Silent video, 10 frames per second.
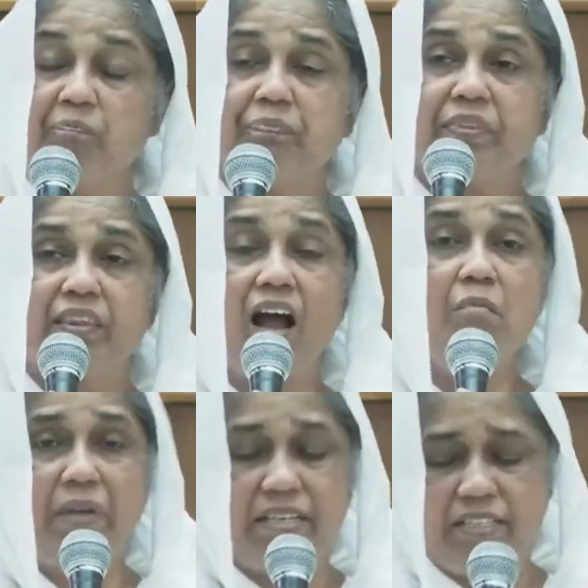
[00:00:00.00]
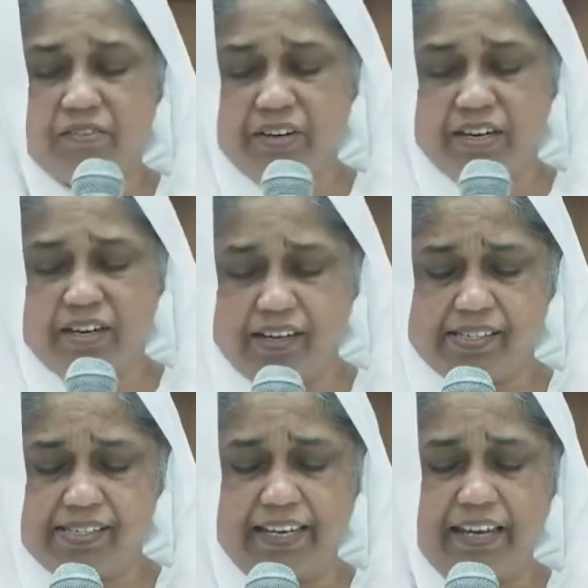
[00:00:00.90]
நாம் மற்றவர்களுக்கு
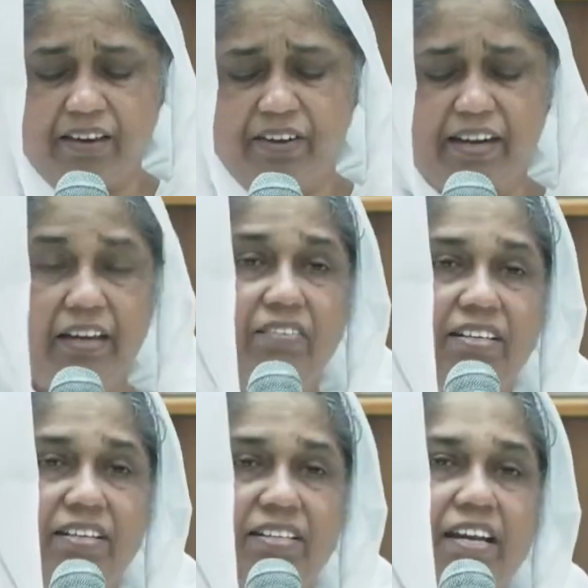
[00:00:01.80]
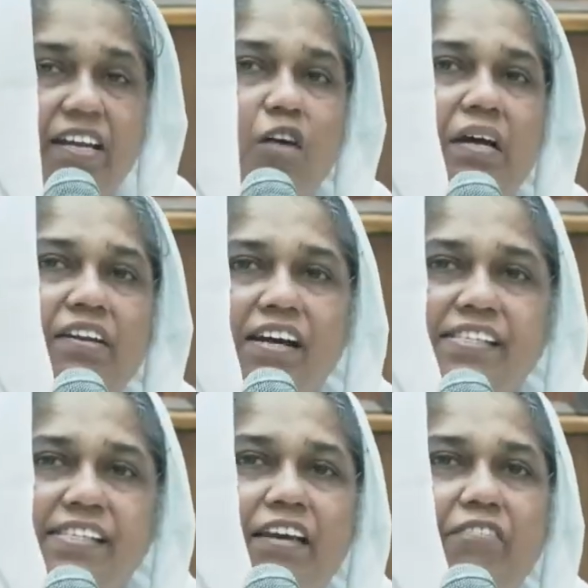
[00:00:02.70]
செய்ய வேண்டியவற்றை நாம் நன்றாய்
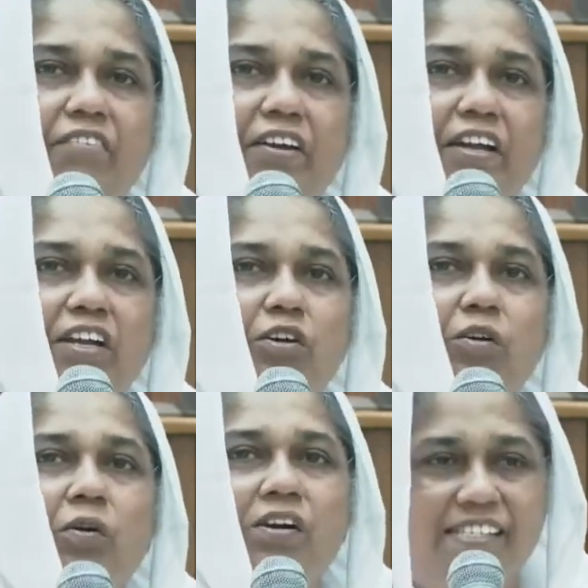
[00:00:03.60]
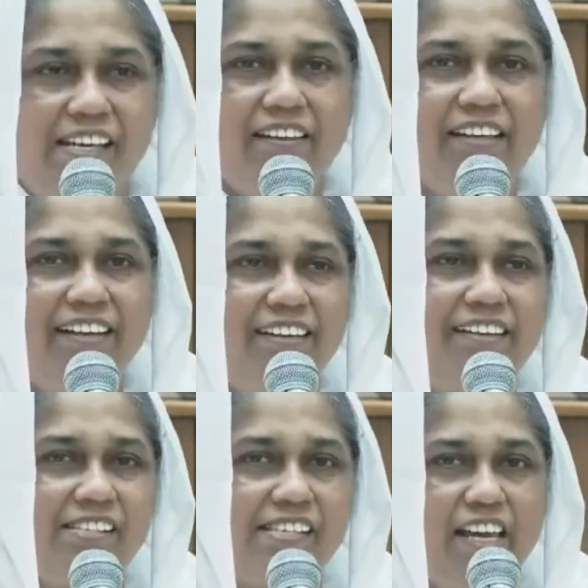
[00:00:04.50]
செய்ய வேண்டும் செய்து
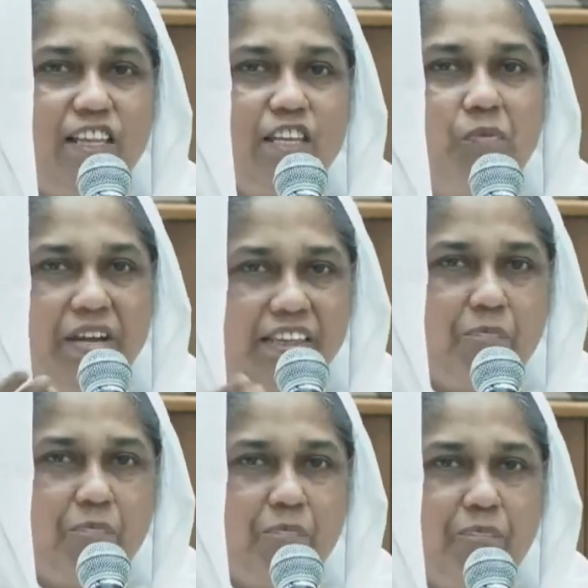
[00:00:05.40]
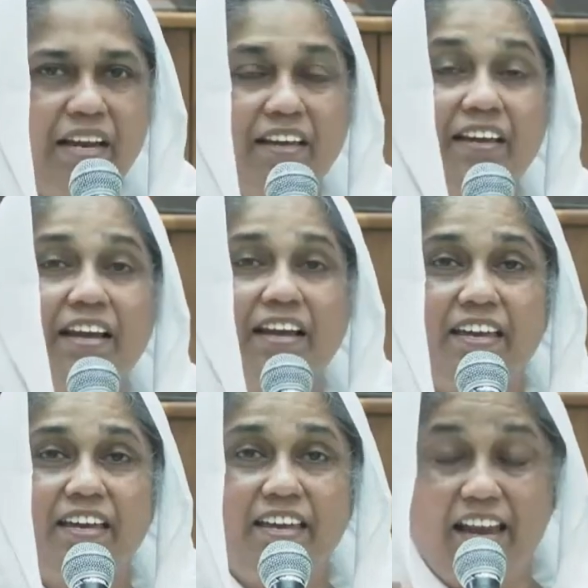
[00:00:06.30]
செய்து முடித்த பிறகு
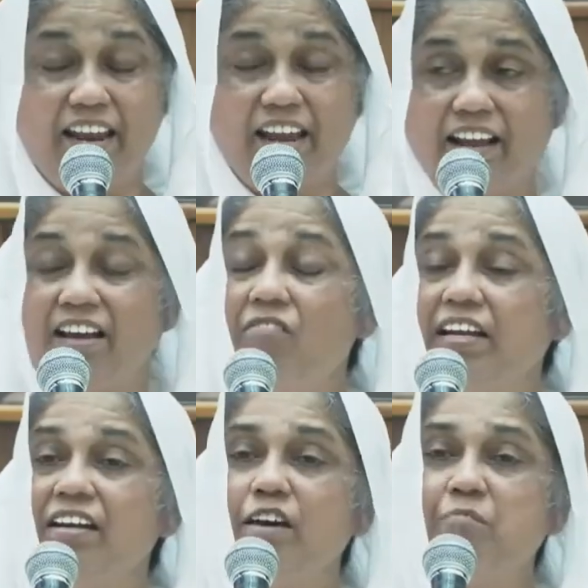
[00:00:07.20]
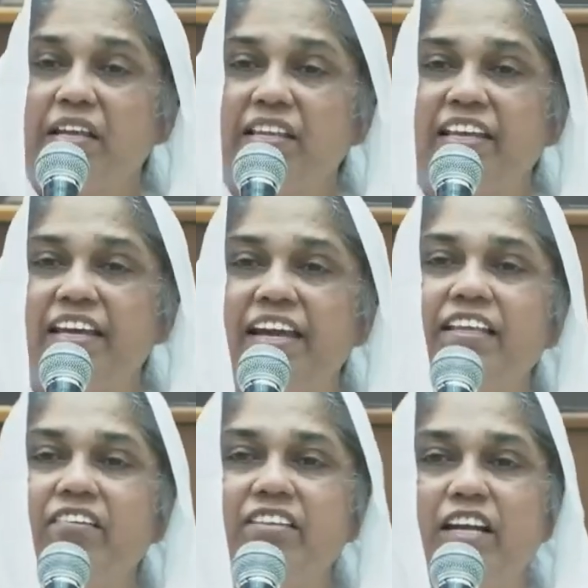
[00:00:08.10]
எனக்கு அவர்களிடமிருந்து
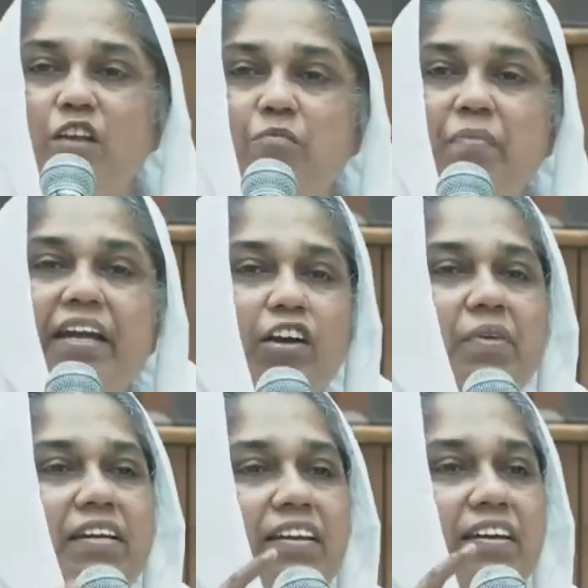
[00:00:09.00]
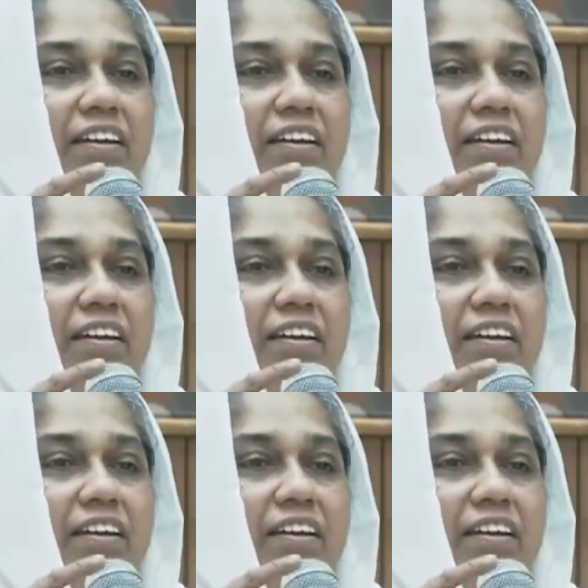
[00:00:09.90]
ஏதாவது நன்மை கிடைக்கும் என்று